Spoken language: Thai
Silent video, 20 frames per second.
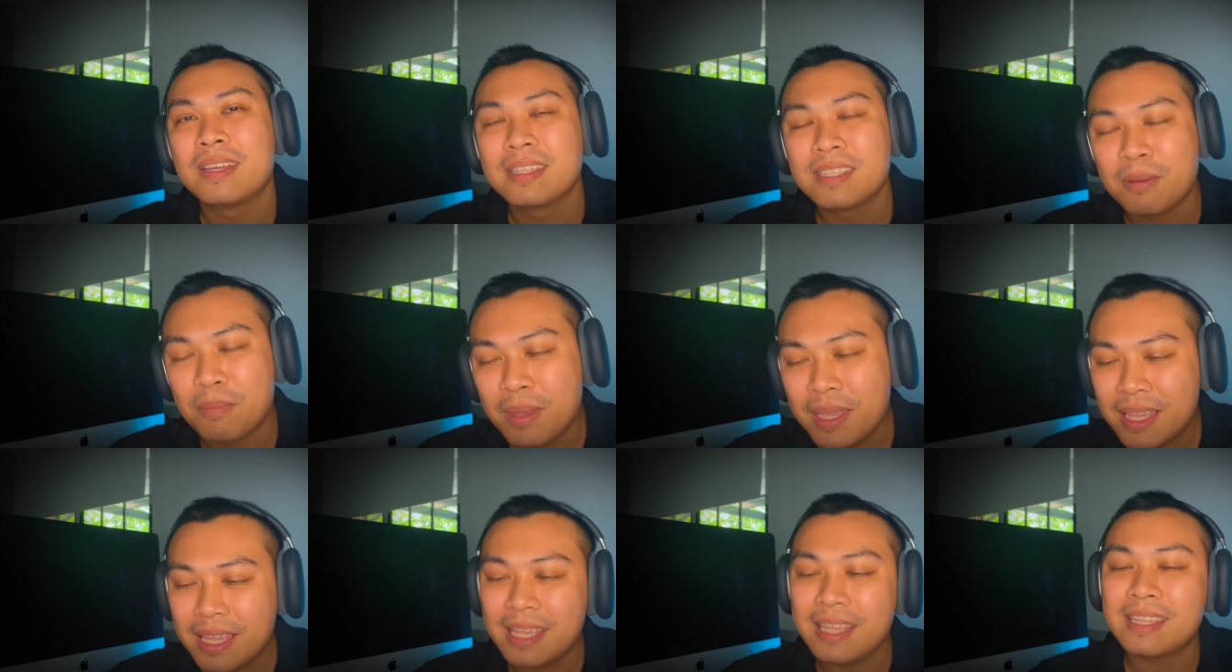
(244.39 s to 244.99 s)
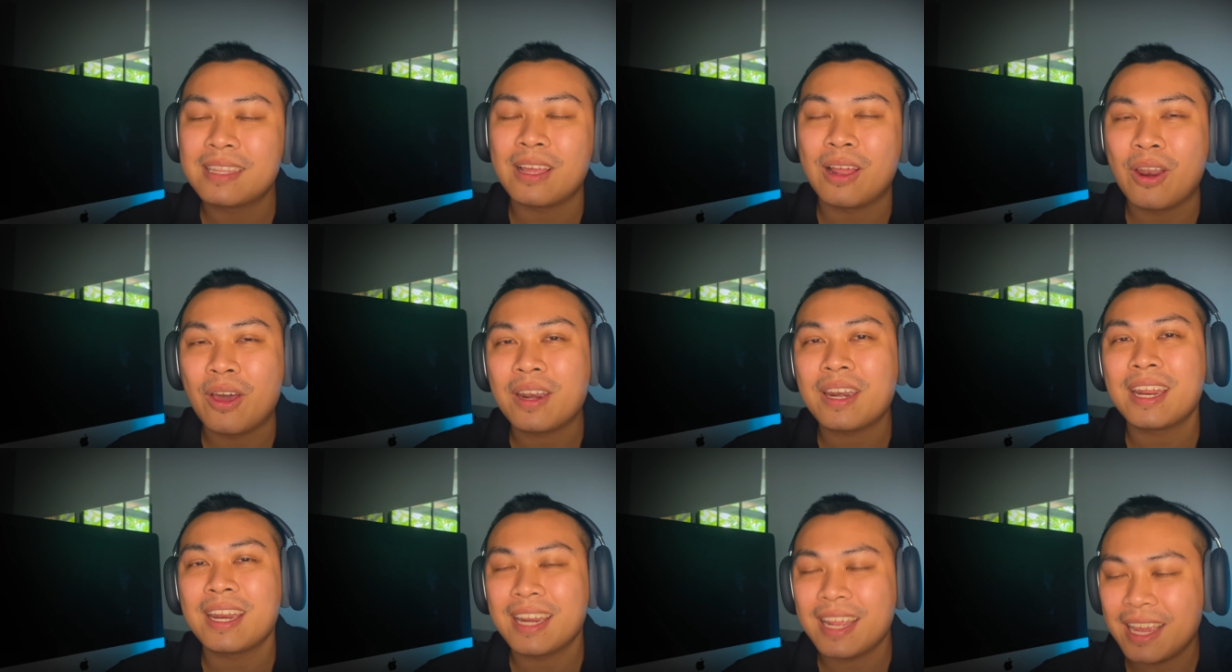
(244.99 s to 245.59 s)
จะมีกี่สล็อ
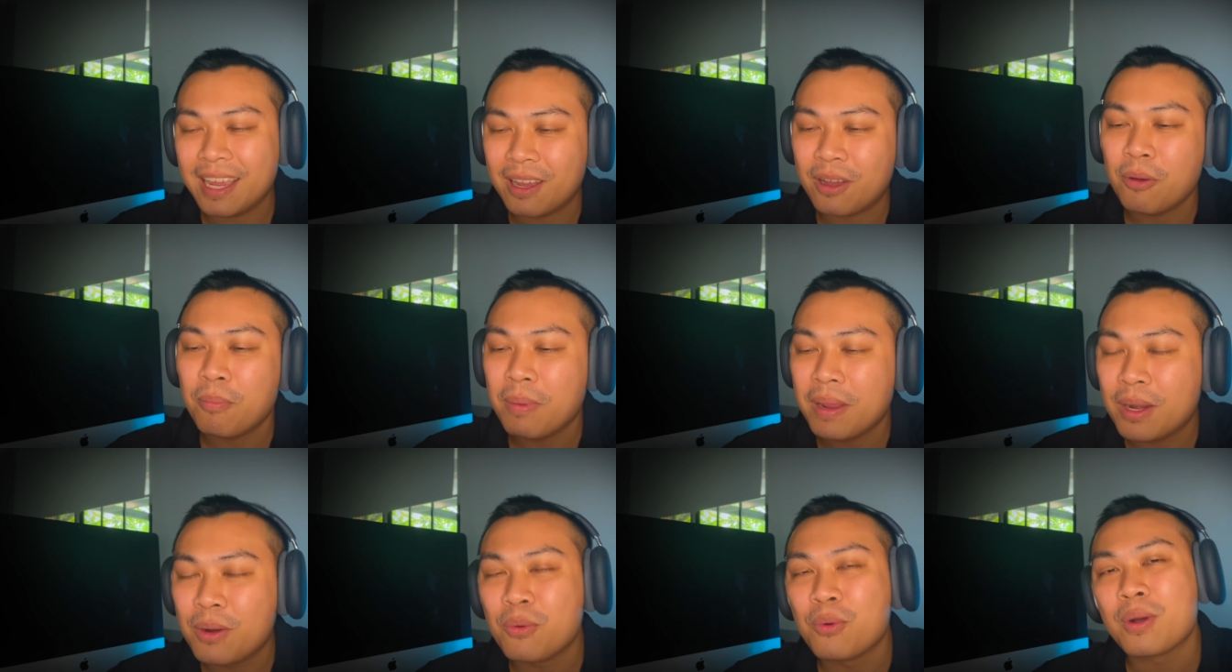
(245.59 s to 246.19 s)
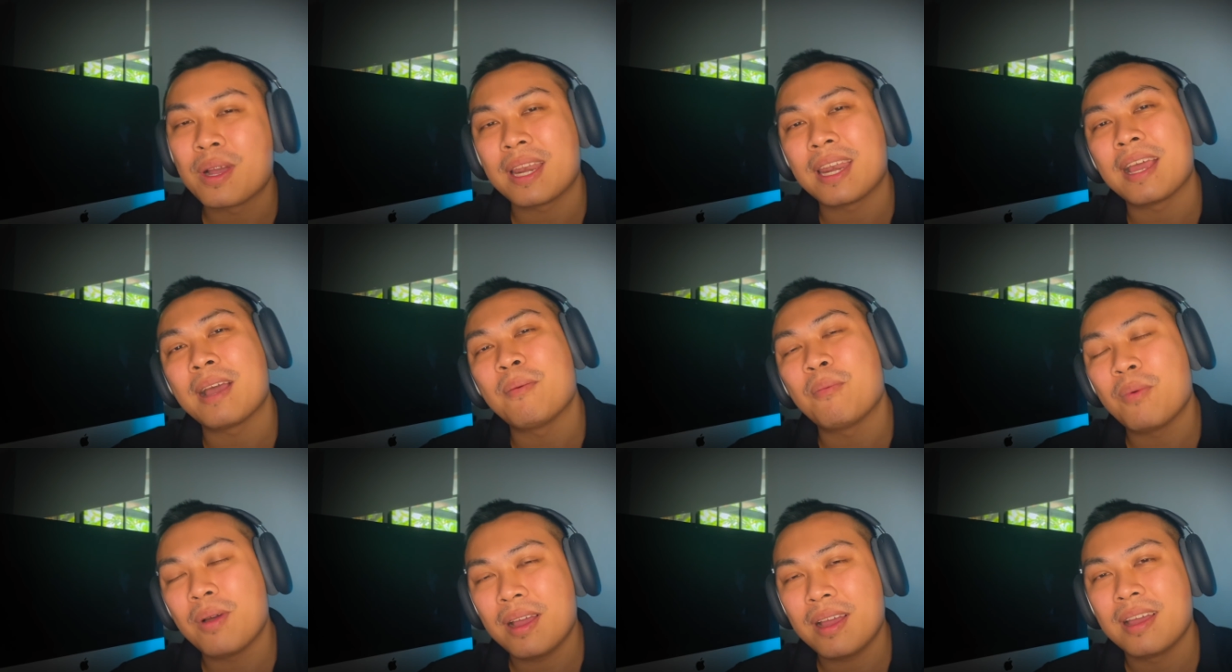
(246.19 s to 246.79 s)
ตอันเนี้ยก็ไปดูกันนะค
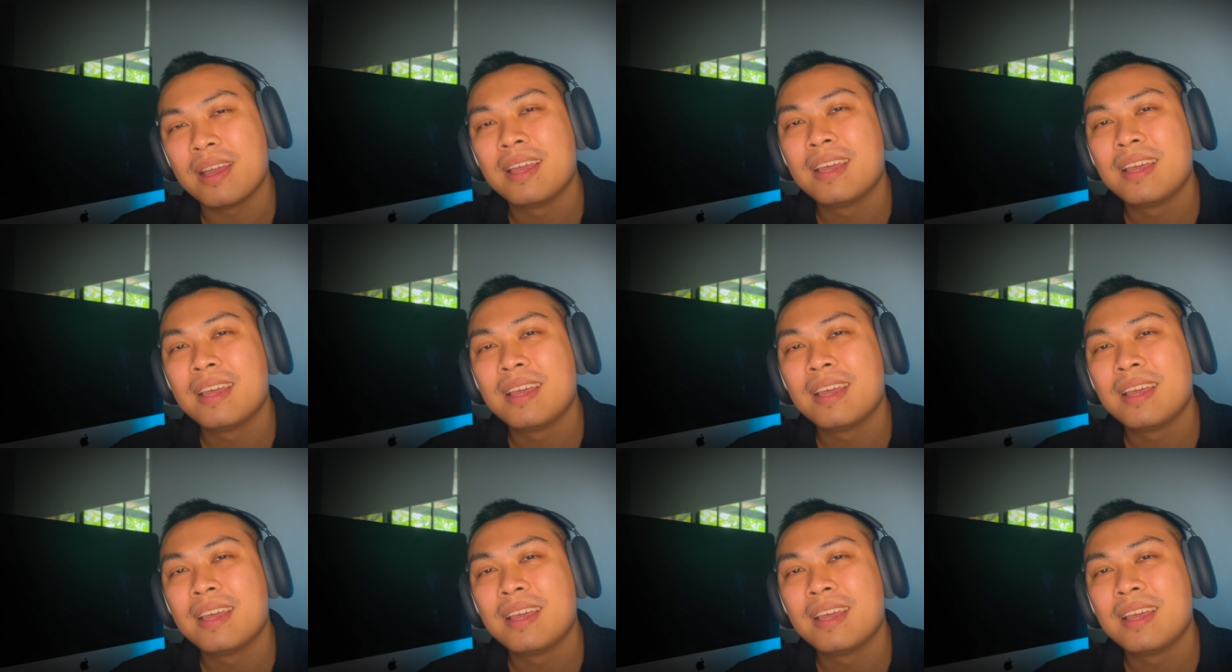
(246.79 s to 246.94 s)
รับว่า